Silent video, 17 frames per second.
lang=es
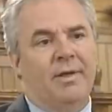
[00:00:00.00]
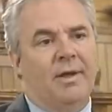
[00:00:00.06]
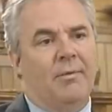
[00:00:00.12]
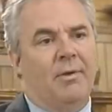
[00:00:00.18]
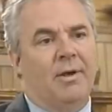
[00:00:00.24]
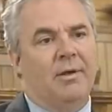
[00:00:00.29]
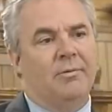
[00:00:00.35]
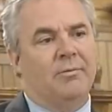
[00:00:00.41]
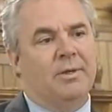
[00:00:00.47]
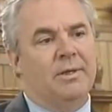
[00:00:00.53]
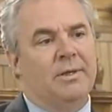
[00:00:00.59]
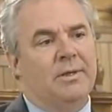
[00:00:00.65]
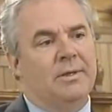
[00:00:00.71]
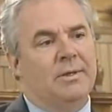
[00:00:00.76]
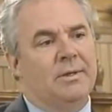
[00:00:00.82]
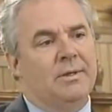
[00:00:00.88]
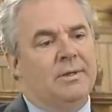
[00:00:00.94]
antes de comenzar el
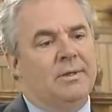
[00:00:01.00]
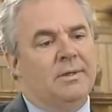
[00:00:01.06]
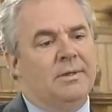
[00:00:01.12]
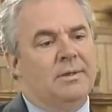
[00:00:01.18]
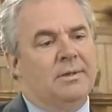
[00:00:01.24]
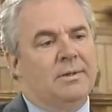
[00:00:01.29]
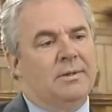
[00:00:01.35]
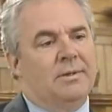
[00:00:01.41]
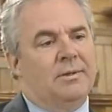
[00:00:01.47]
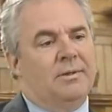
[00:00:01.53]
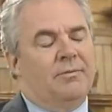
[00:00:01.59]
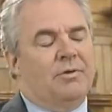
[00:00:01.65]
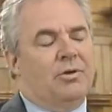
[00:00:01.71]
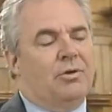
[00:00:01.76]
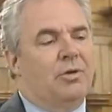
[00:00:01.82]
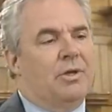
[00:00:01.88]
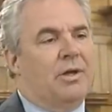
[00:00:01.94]
diálogo,
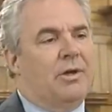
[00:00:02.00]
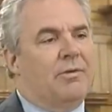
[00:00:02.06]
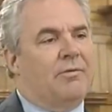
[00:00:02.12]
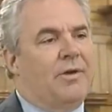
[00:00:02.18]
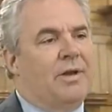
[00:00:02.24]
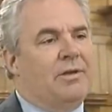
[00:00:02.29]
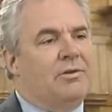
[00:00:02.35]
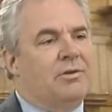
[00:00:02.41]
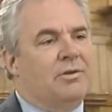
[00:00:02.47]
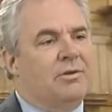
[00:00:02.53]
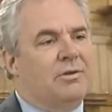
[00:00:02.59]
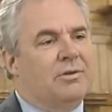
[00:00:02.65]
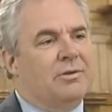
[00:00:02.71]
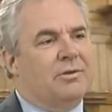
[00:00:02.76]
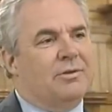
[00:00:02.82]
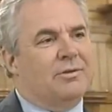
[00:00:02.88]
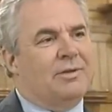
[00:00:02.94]
me gustaría invitarle
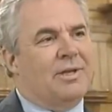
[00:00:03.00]
a que nos